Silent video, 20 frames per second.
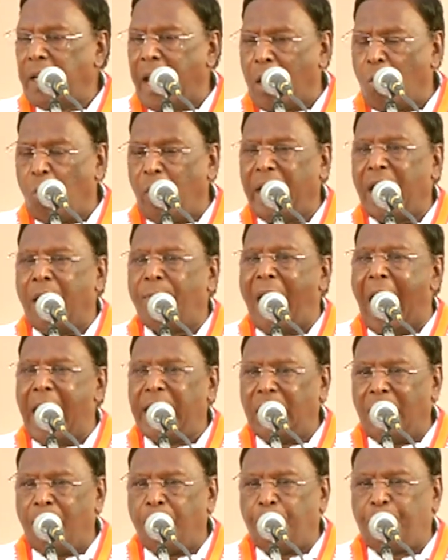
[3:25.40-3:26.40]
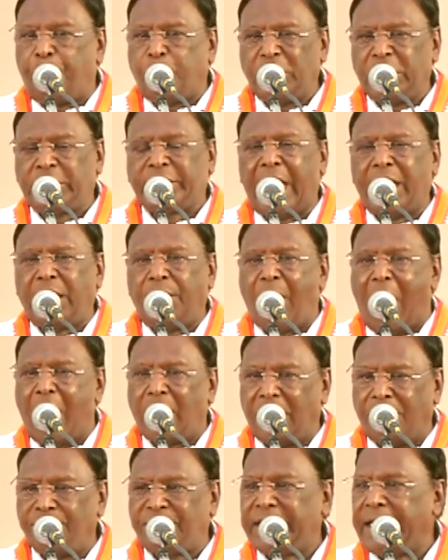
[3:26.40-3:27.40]
எங்களுடைய மாநிலம் புதுச்சேரி
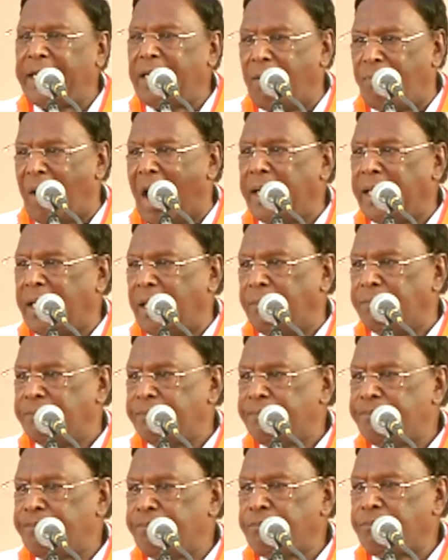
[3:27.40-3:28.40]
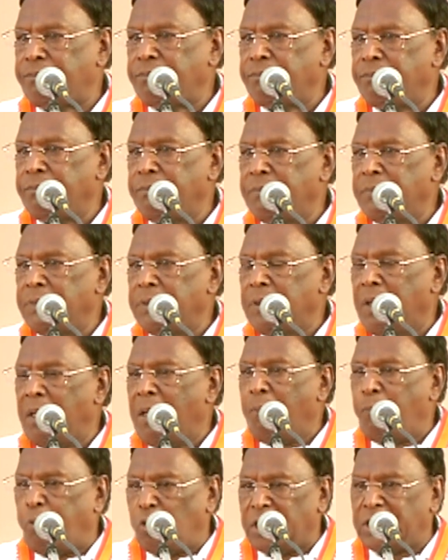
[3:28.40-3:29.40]
மாநிலம் சிறிய மாநிலம்
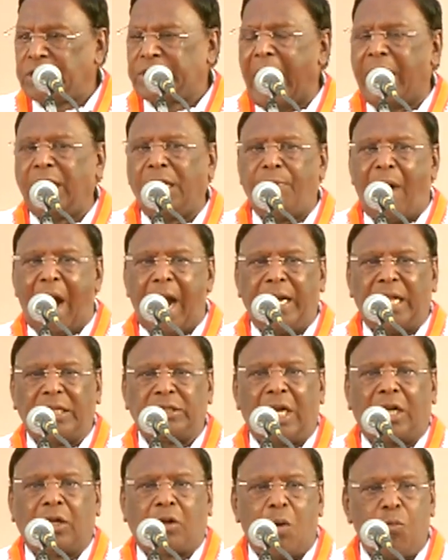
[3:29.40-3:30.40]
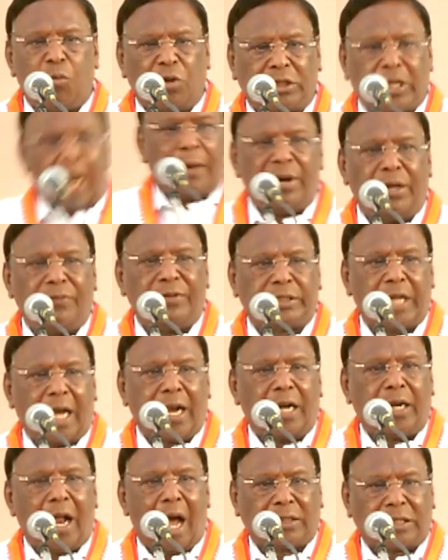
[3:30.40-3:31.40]
புதுச்சேரி மாநிலத்திற்கும் முத்தமிழ்
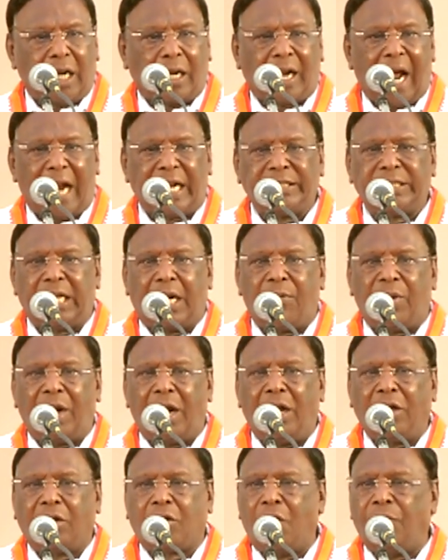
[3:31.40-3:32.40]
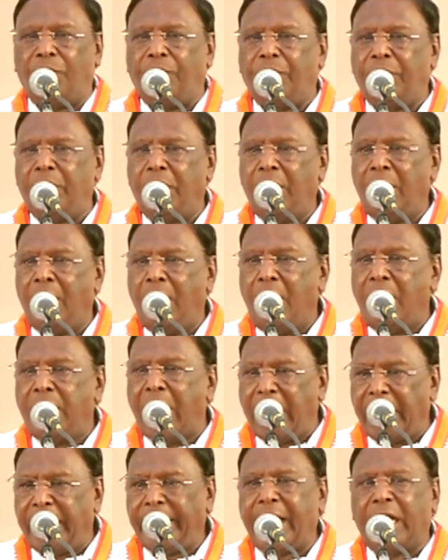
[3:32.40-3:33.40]
டாக்டர் கலைஞர் அவர்களுக்கும்
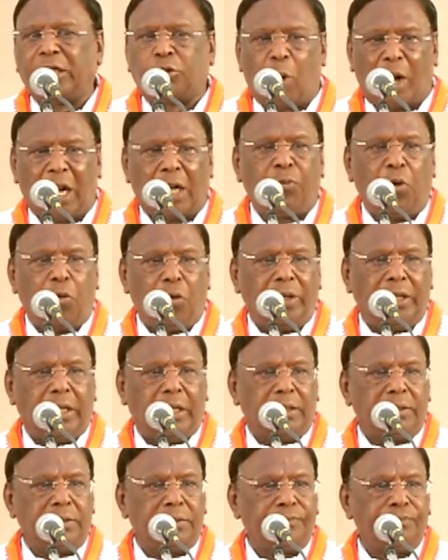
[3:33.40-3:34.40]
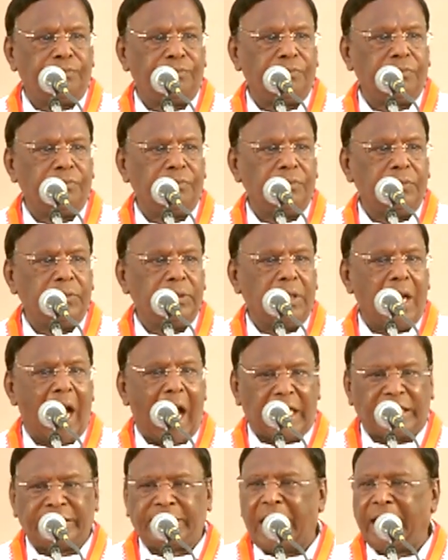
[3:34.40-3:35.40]
நெருங்கிய தொடர்பு உண்டு
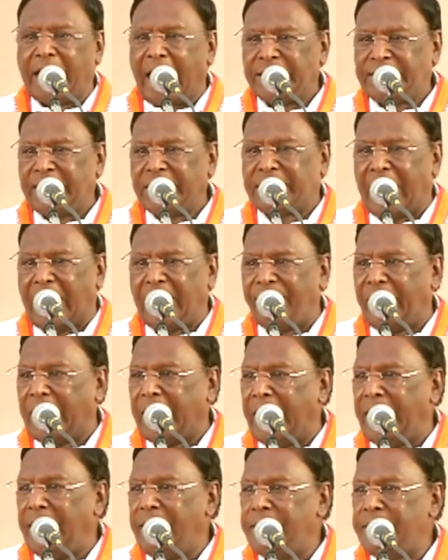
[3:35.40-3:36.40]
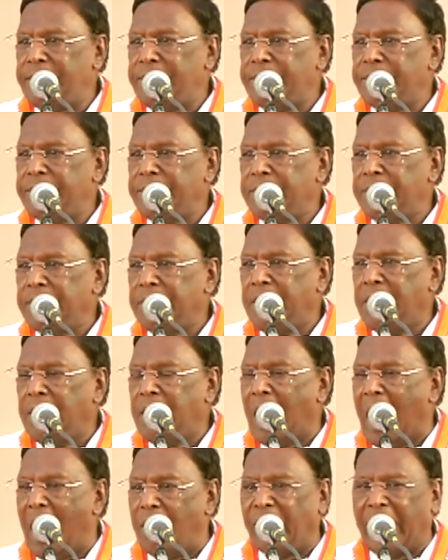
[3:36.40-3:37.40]
அரசியல் கட்சி தலைவர்கள்
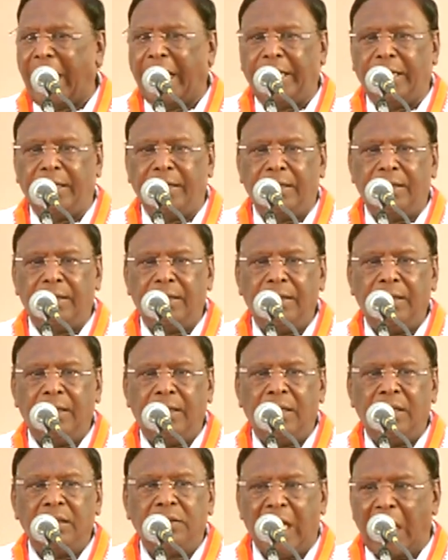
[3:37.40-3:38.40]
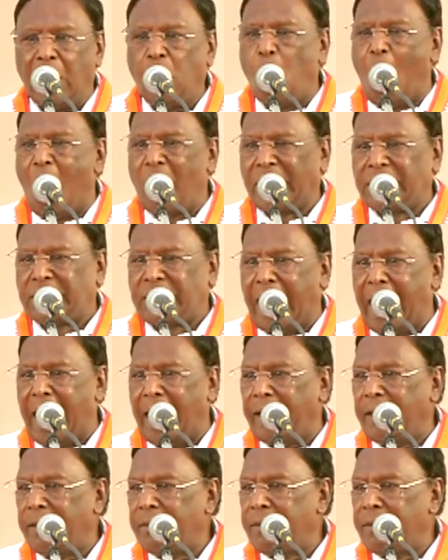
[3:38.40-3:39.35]
அவரை தெருவோரத்தில்